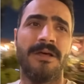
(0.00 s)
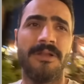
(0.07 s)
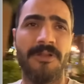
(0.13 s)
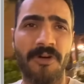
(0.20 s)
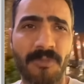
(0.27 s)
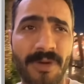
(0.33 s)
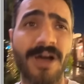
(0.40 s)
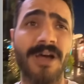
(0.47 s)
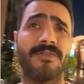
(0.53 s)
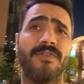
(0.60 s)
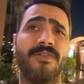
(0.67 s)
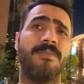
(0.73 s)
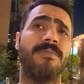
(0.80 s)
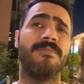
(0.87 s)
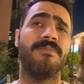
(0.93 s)
لو ما أعرف
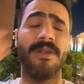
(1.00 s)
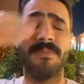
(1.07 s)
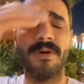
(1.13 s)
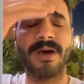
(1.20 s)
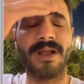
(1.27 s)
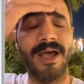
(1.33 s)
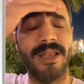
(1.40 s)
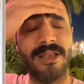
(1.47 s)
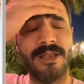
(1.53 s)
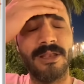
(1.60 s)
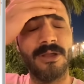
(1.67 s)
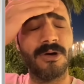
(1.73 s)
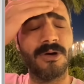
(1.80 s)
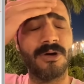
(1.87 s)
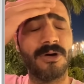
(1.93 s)
من البارحة
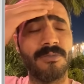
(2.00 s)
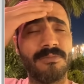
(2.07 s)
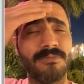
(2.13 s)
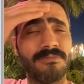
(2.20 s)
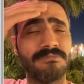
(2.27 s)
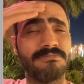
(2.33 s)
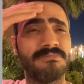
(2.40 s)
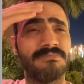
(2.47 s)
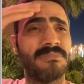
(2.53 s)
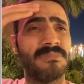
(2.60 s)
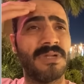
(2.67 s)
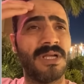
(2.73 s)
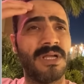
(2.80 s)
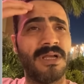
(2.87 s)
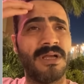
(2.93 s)
لليوم
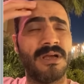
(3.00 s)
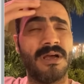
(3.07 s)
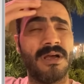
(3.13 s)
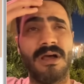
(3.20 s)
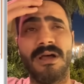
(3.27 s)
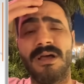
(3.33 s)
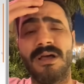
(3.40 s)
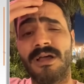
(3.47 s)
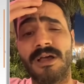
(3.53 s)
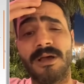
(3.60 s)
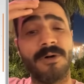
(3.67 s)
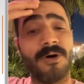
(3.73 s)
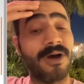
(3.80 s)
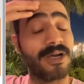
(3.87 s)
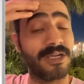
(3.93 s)
آه،
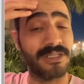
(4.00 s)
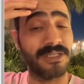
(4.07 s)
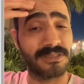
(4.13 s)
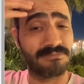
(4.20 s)
مواقع